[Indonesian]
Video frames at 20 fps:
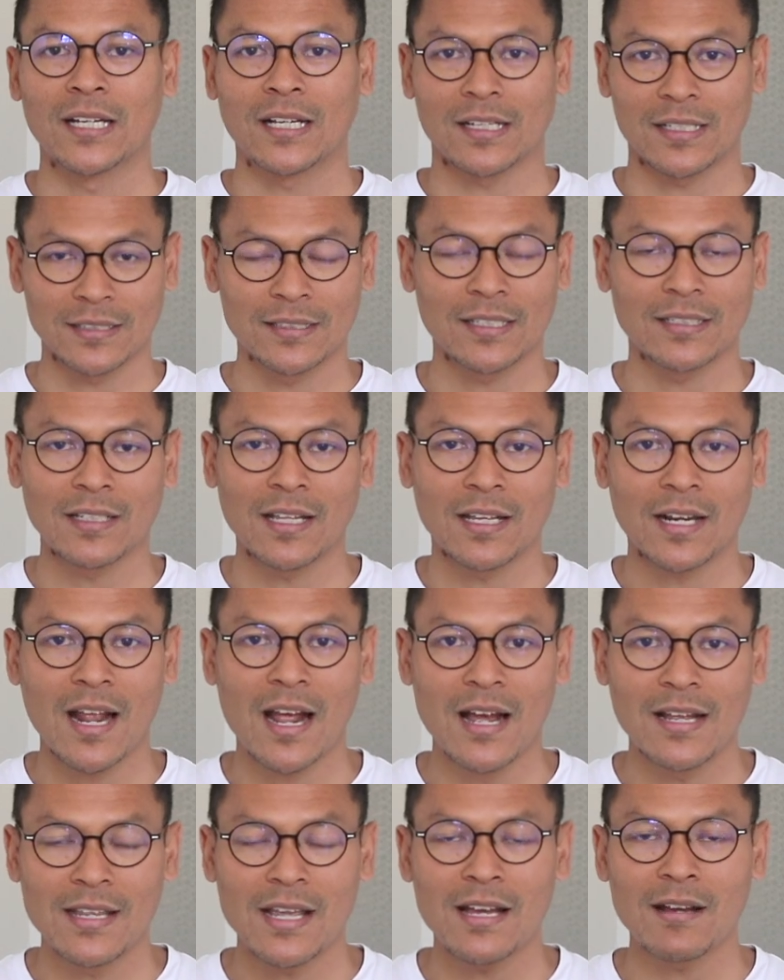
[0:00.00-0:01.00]

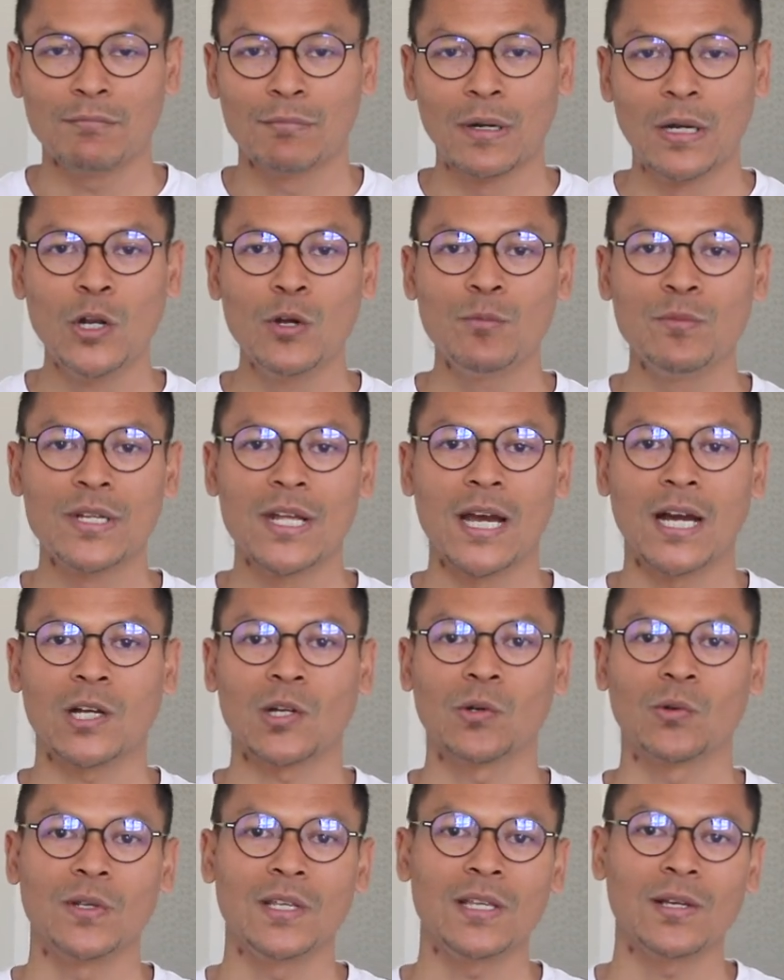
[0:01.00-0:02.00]
kesetaraannya belum
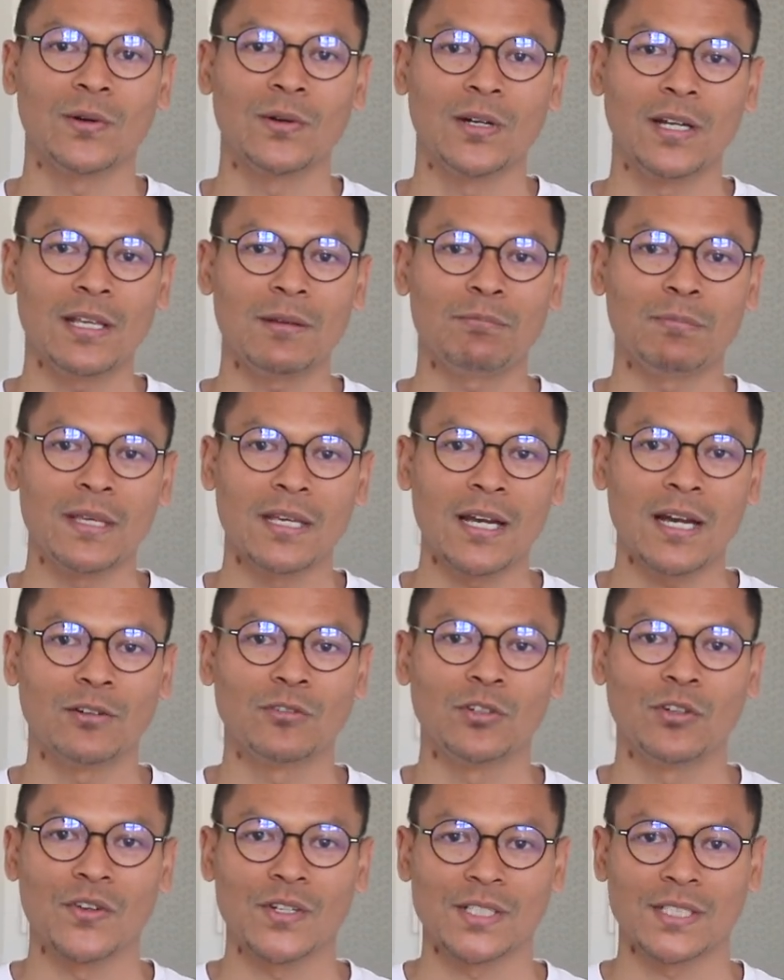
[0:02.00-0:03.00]
diakui oleh pihak
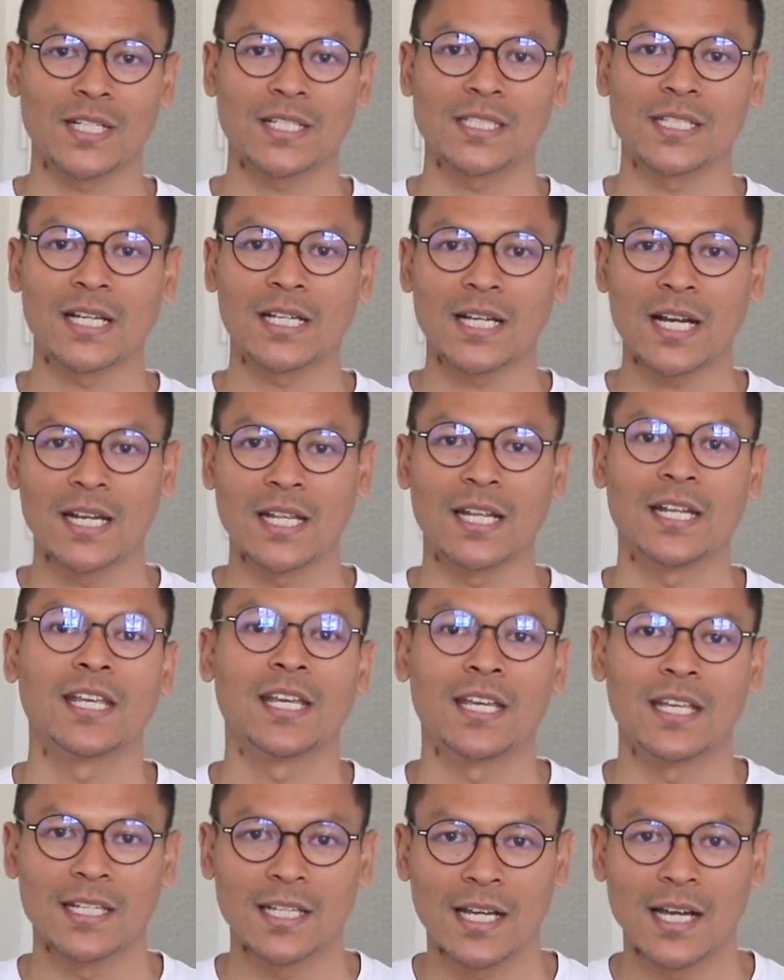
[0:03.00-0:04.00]
universitas yang kalian
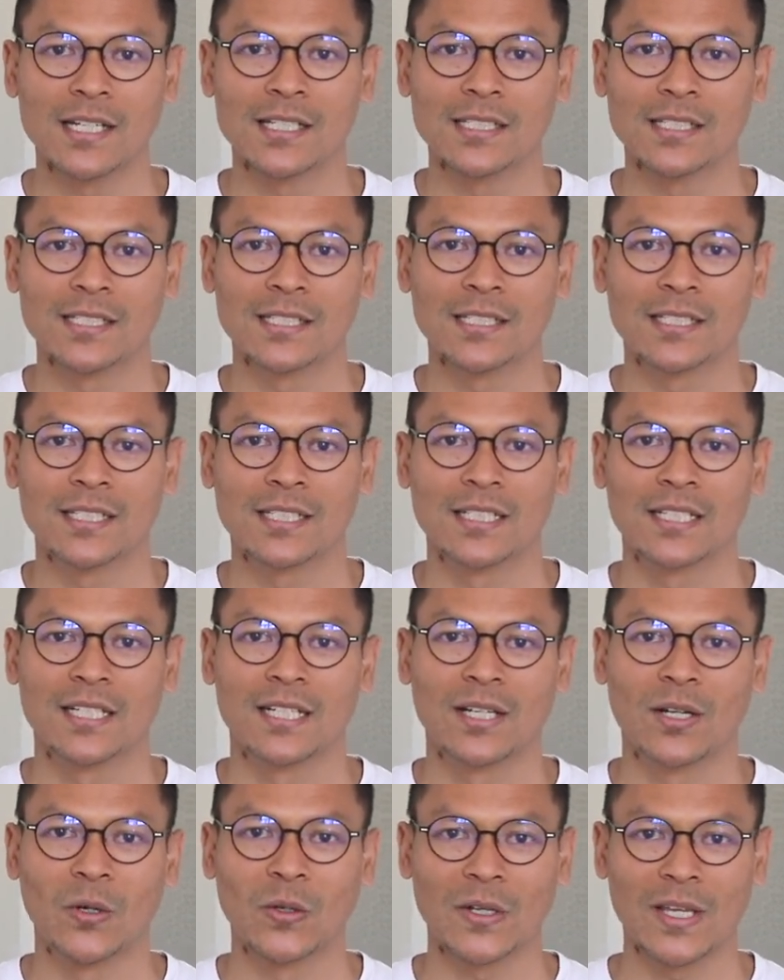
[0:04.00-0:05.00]
inginkan.
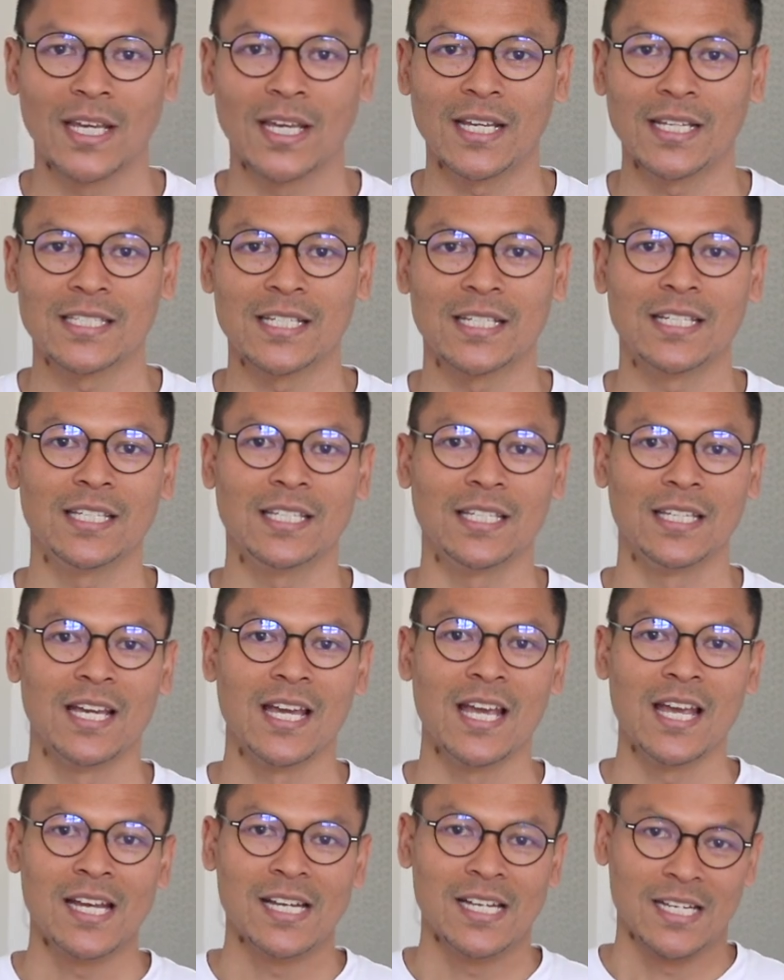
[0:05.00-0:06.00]
Oke, okay? jadi
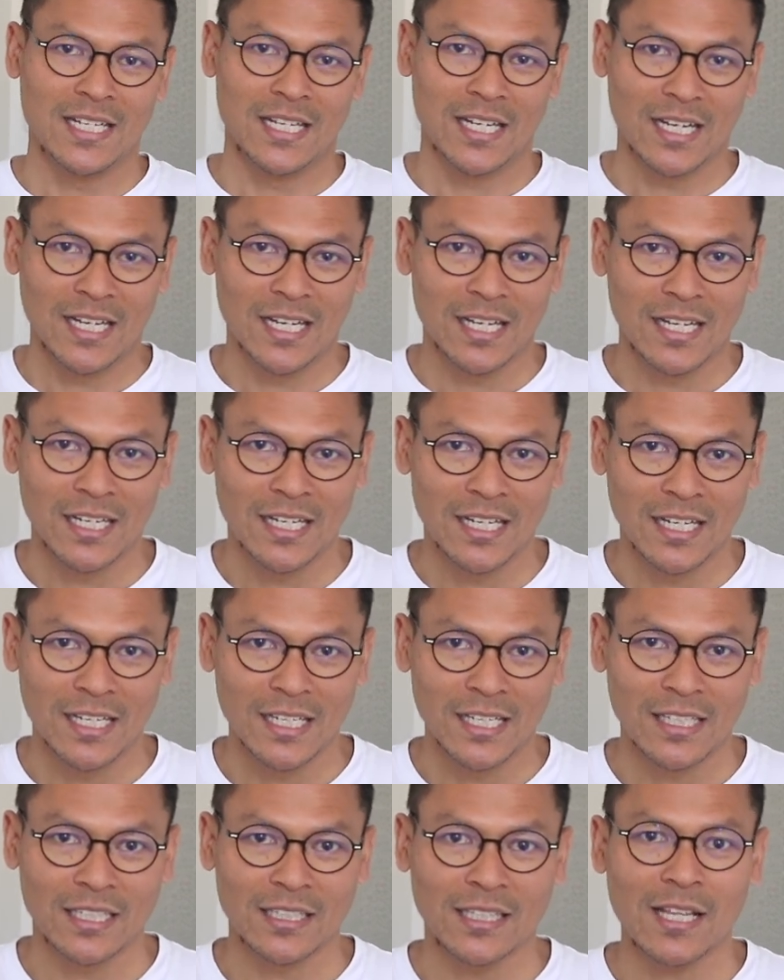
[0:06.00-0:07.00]
Eh,
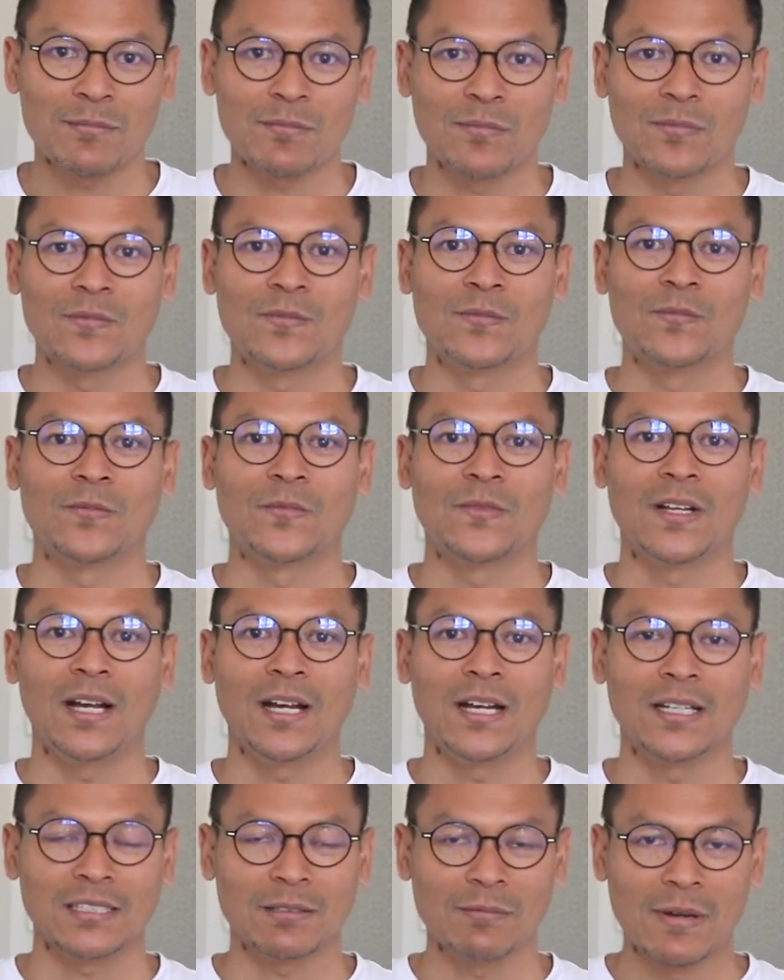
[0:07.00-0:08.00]
tetap
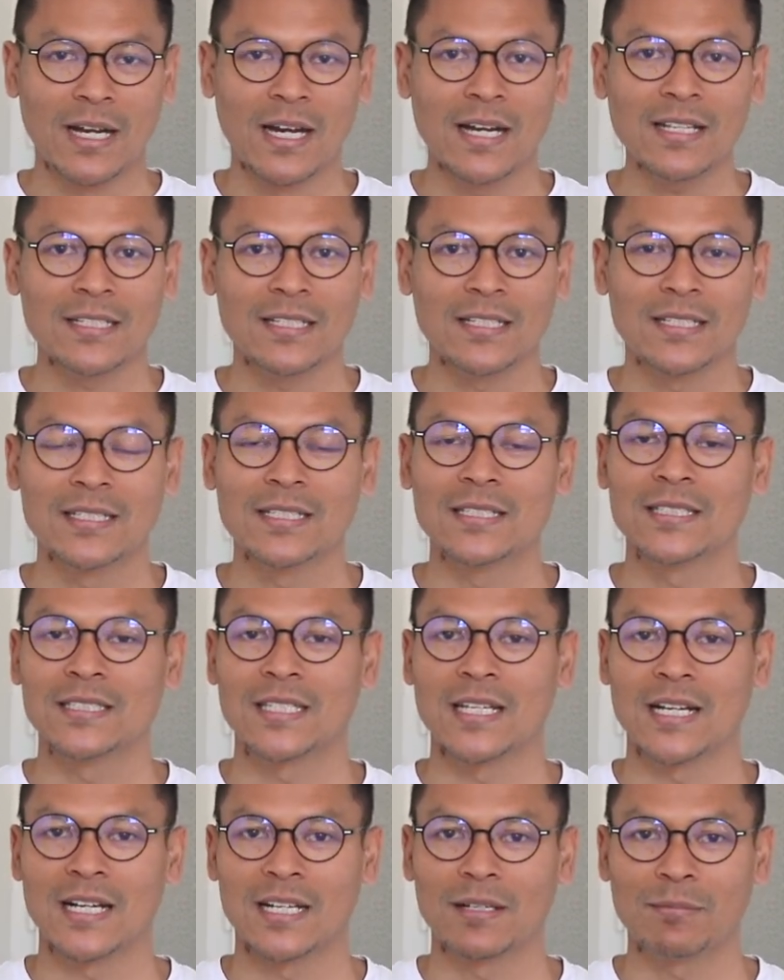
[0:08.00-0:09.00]
uh, semangat,
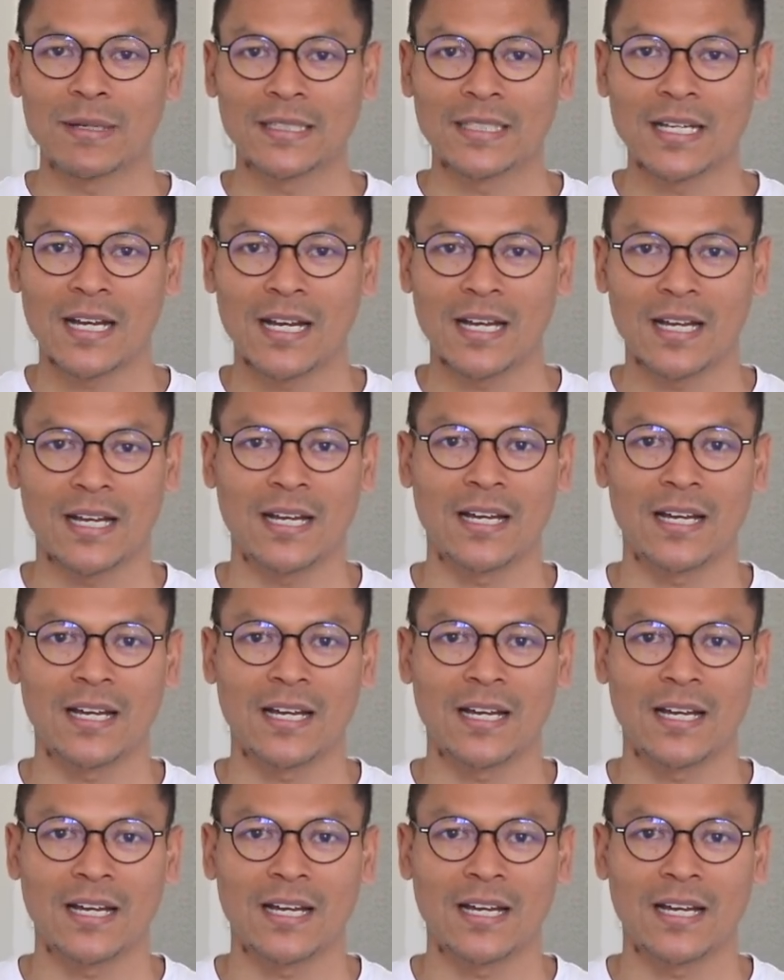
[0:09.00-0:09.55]
jangan patah